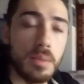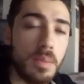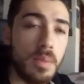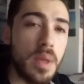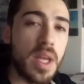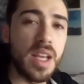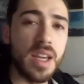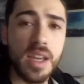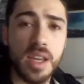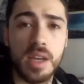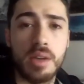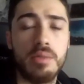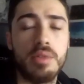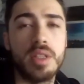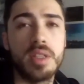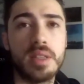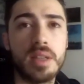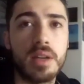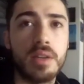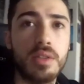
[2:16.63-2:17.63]
Perché
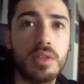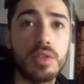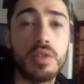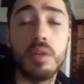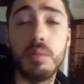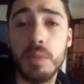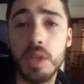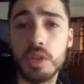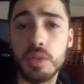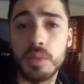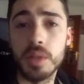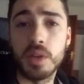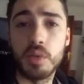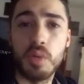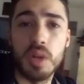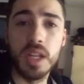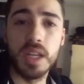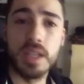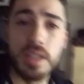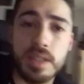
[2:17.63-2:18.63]
questa cosa? O almeno per
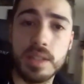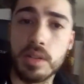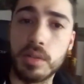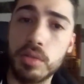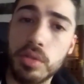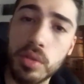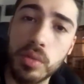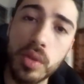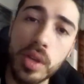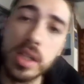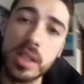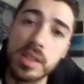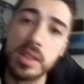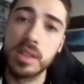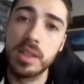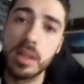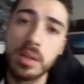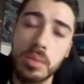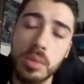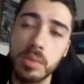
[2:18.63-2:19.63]
quelli che secondo voi
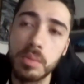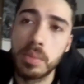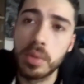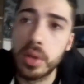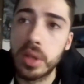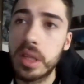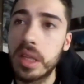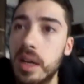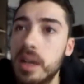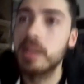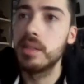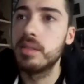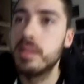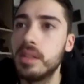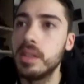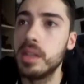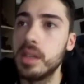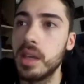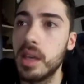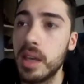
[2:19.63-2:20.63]
ritenete più
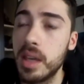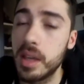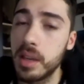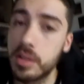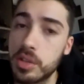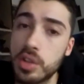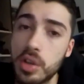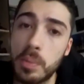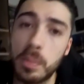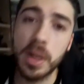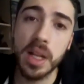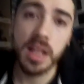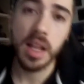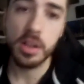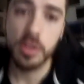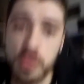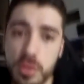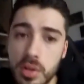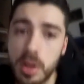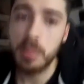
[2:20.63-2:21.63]
importanti. E sto
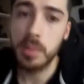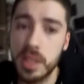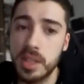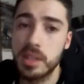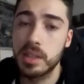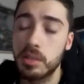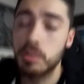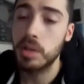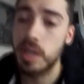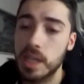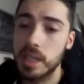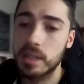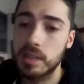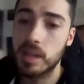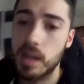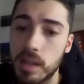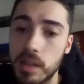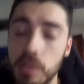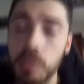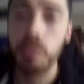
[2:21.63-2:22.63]
parlando solamente di quelli che
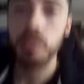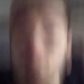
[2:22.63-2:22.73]
trattano